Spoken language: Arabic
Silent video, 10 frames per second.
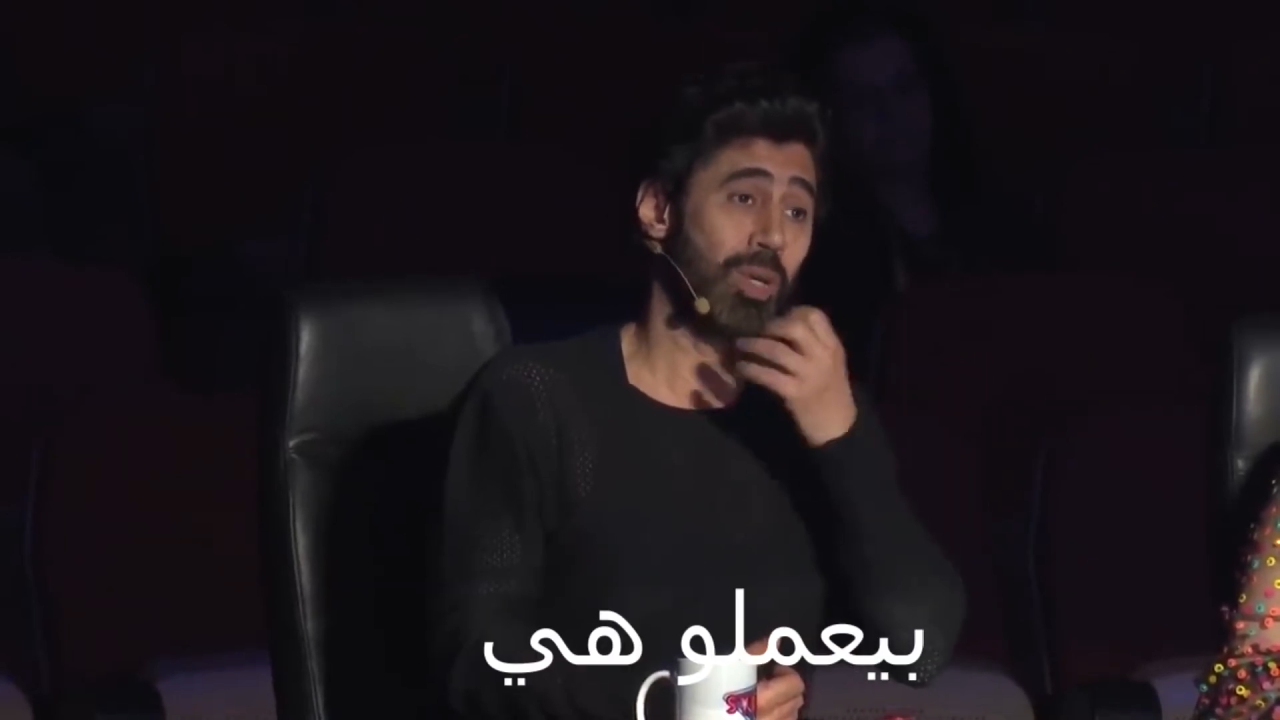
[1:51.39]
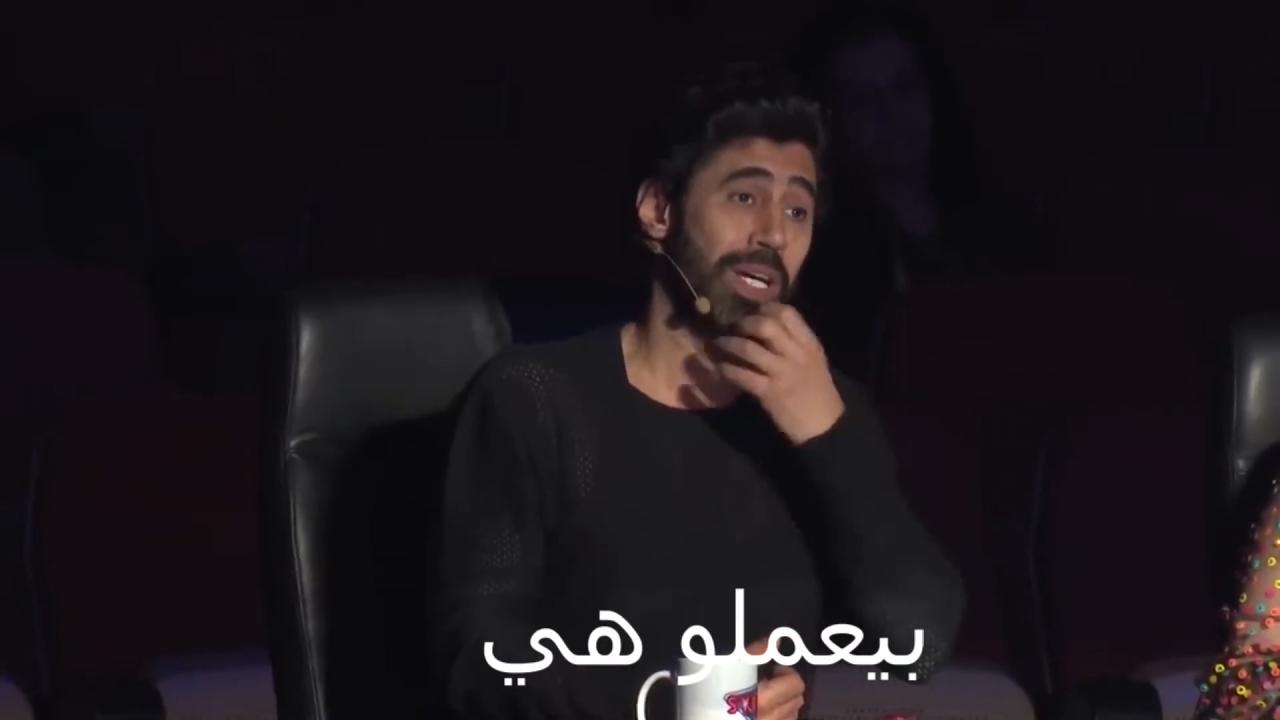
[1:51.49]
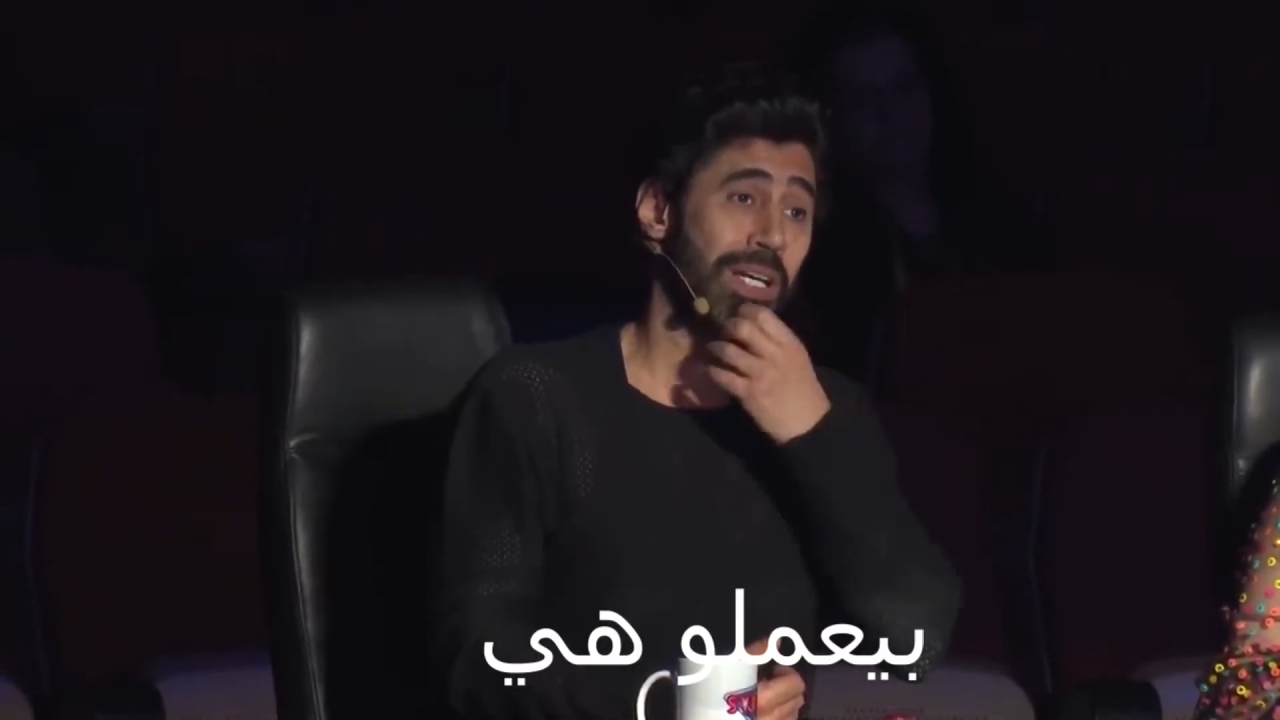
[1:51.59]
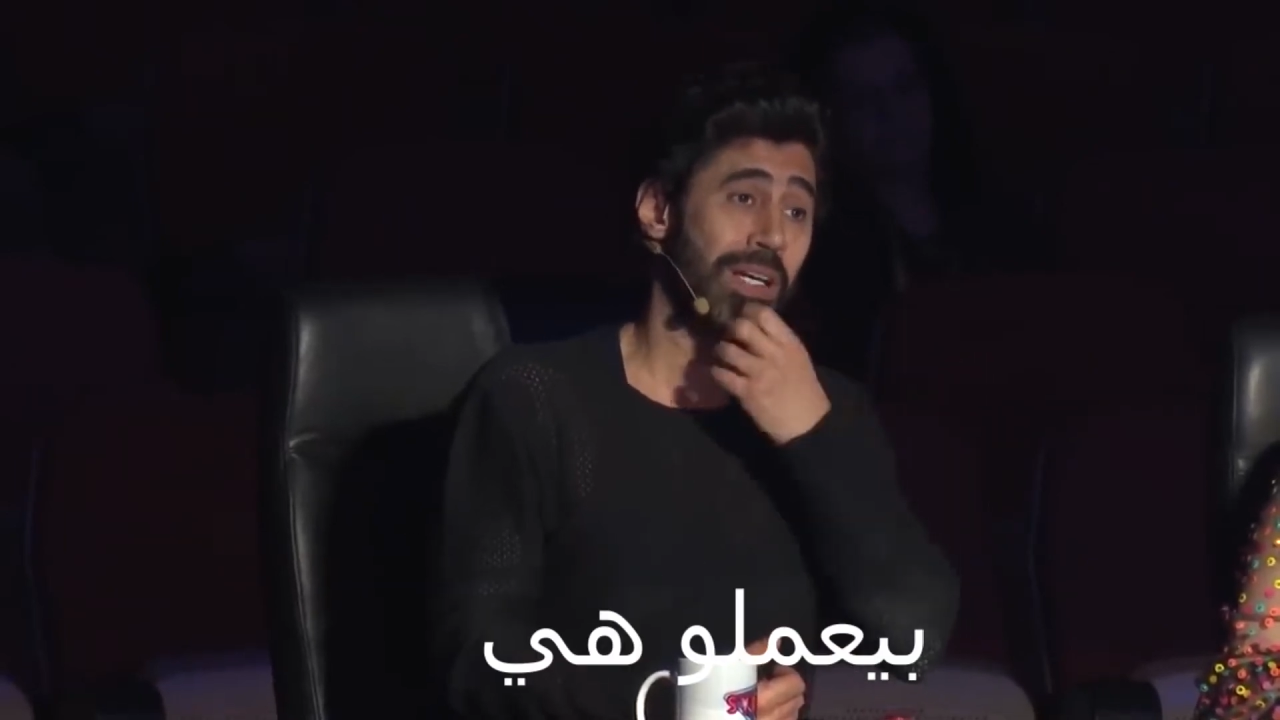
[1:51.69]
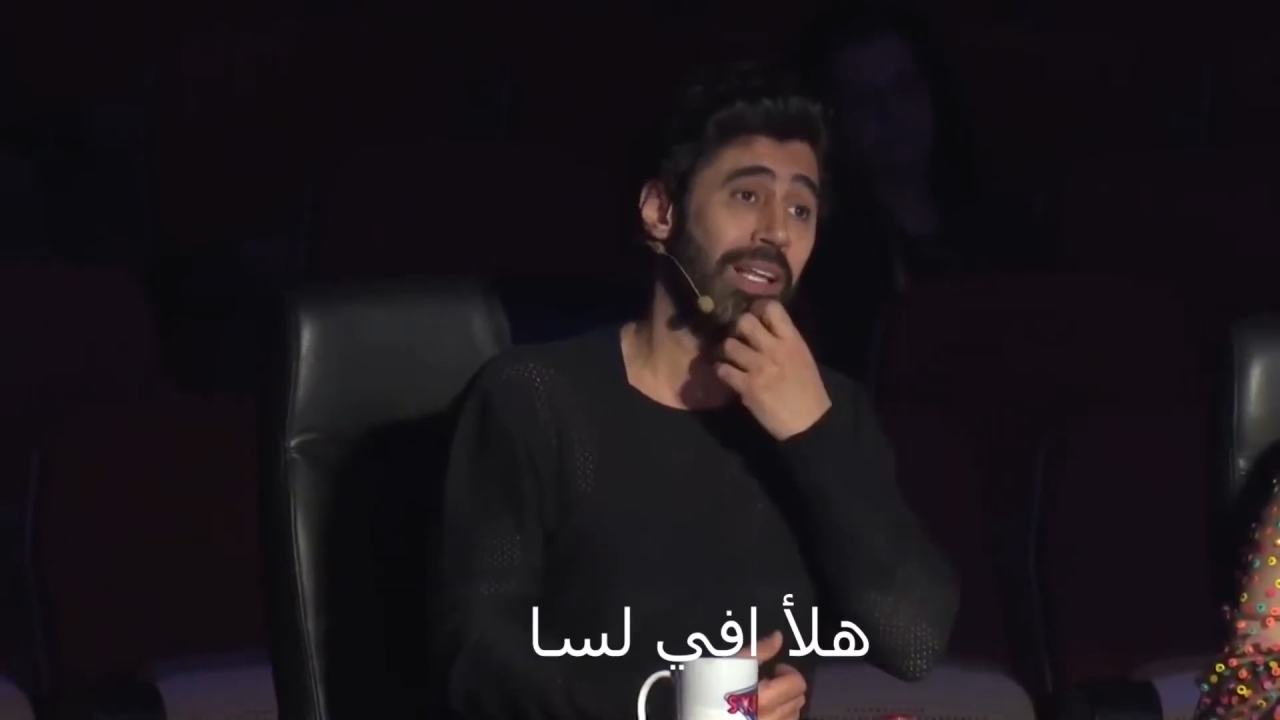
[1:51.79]

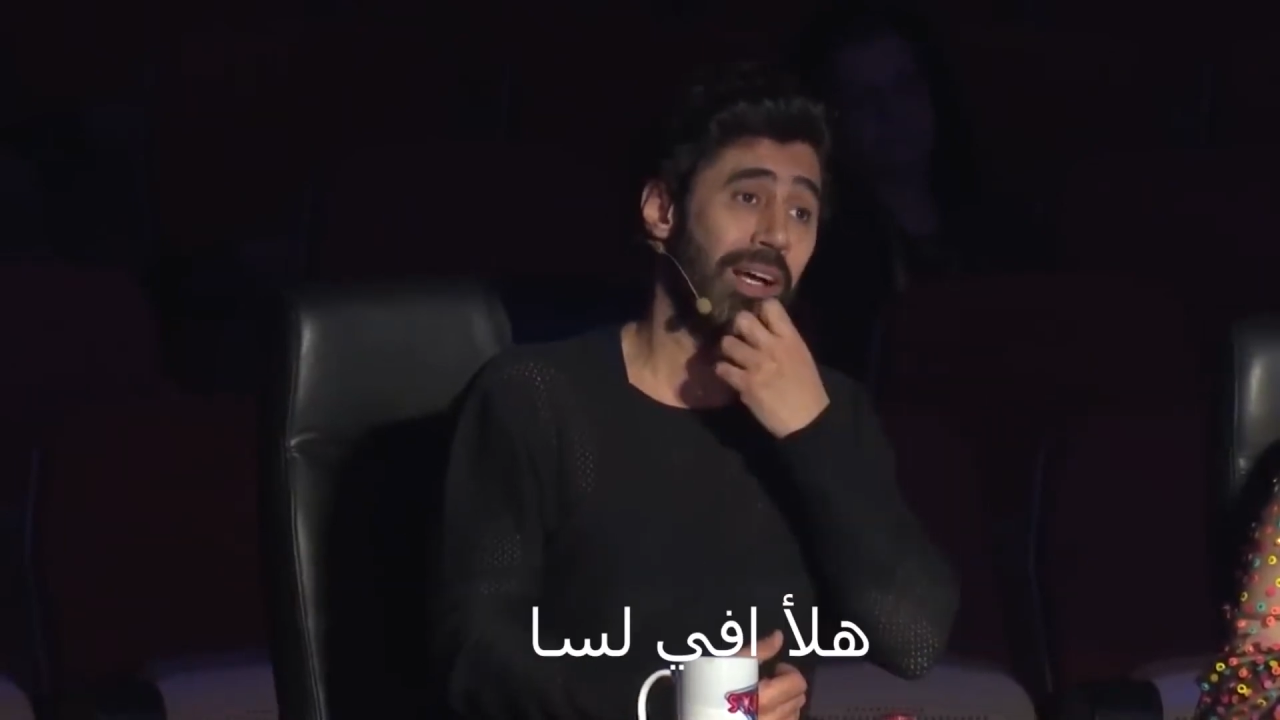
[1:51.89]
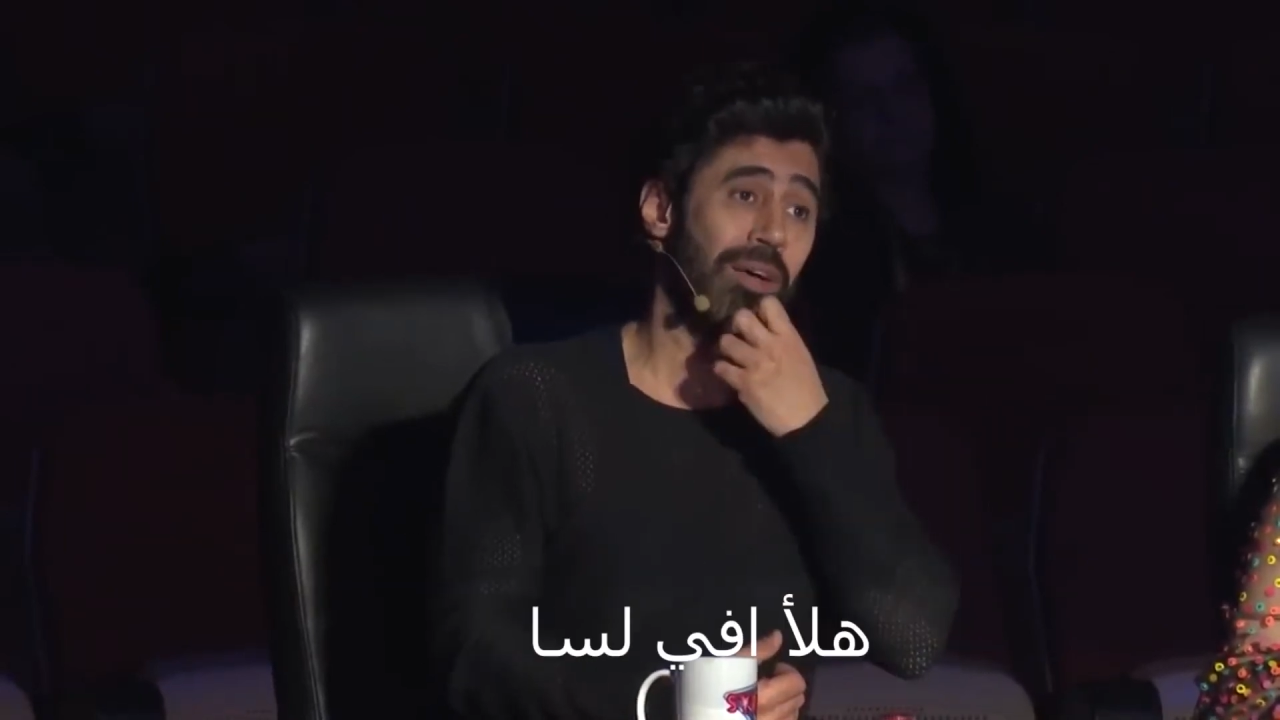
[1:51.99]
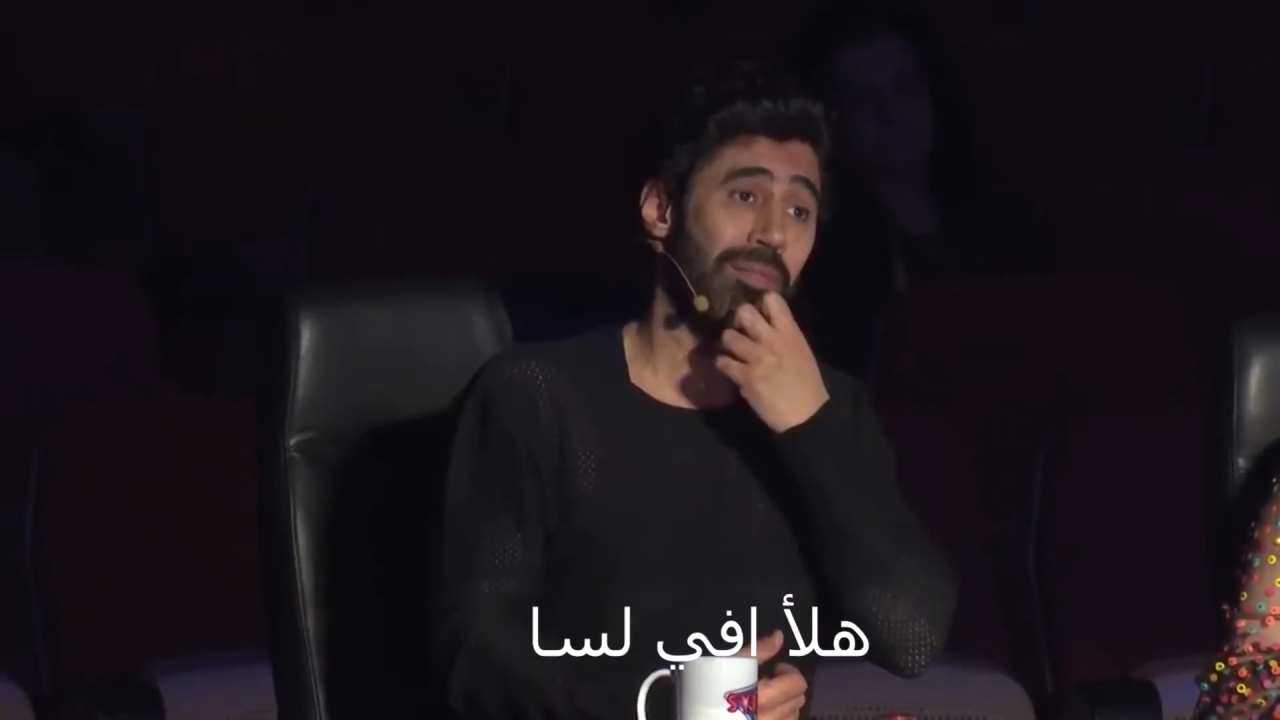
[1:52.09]
هي هلا